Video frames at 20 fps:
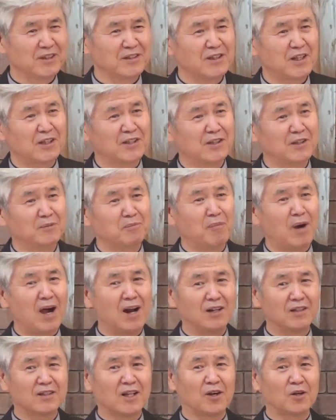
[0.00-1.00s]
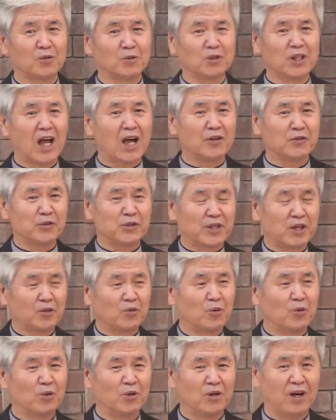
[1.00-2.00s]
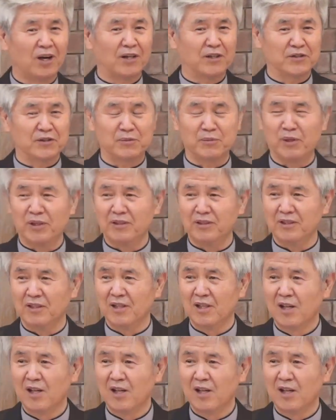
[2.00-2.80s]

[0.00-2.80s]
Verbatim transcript: 자기는 말 타고 나귀 타고 올라가지만